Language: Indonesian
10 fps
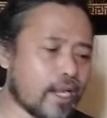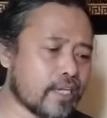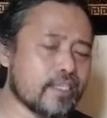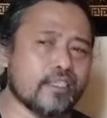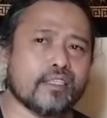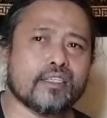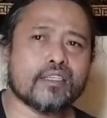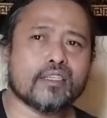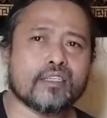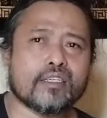apalagi
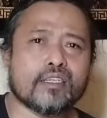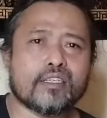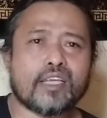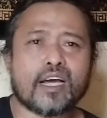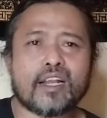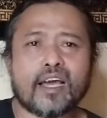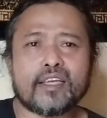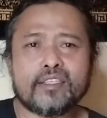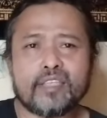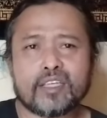yang
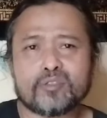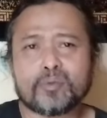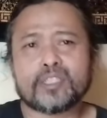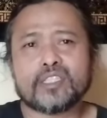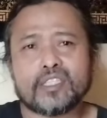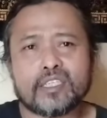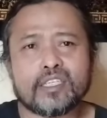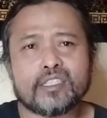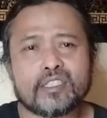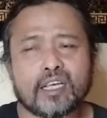lainnya seperti
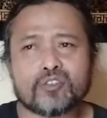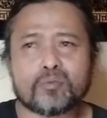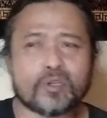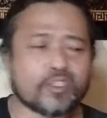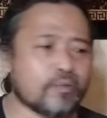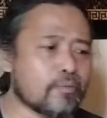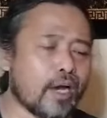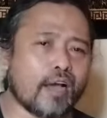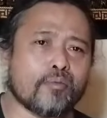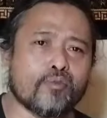kita, seperti
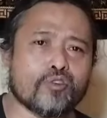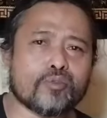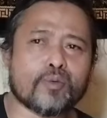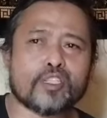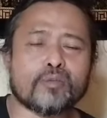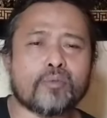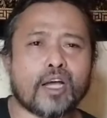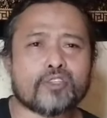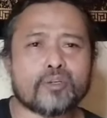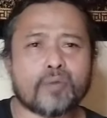Mbah seperti
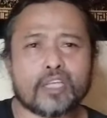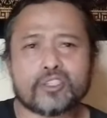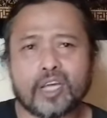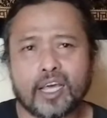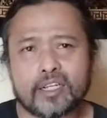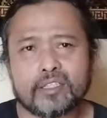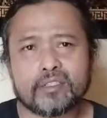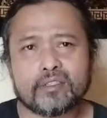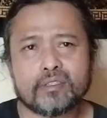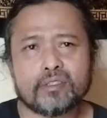Basim
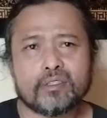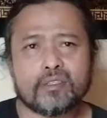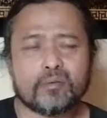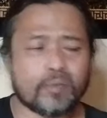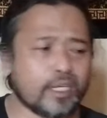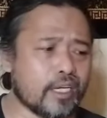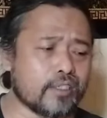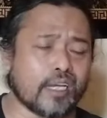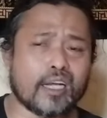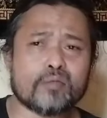Asyari.
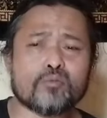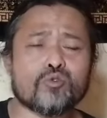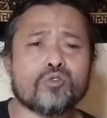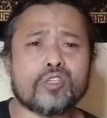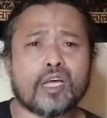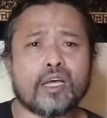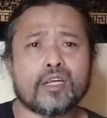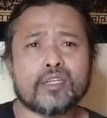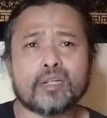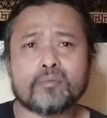Mereka sangat mudah
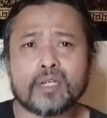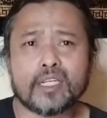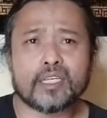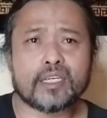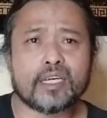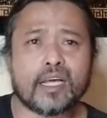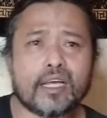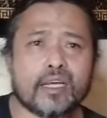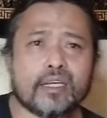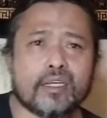dan
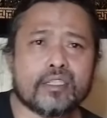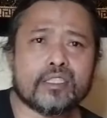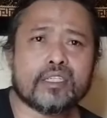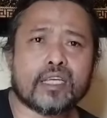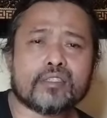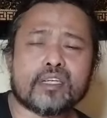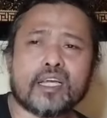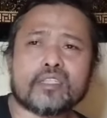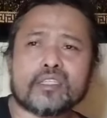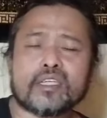mereka tidak
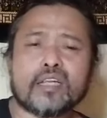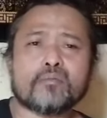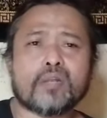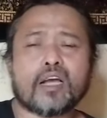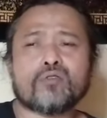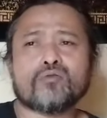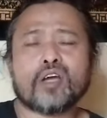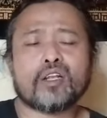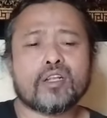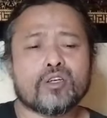segan-segan
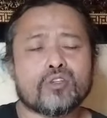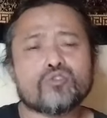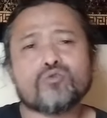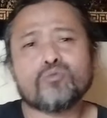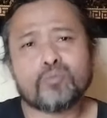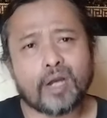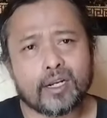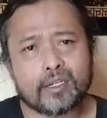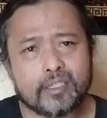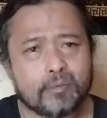melakukan
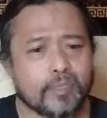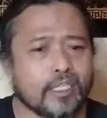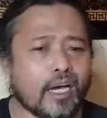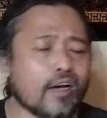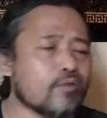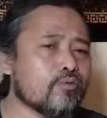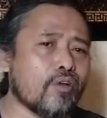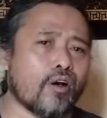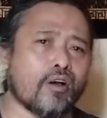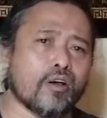sumpah demi
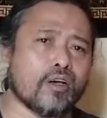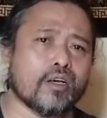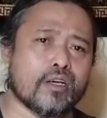Allah,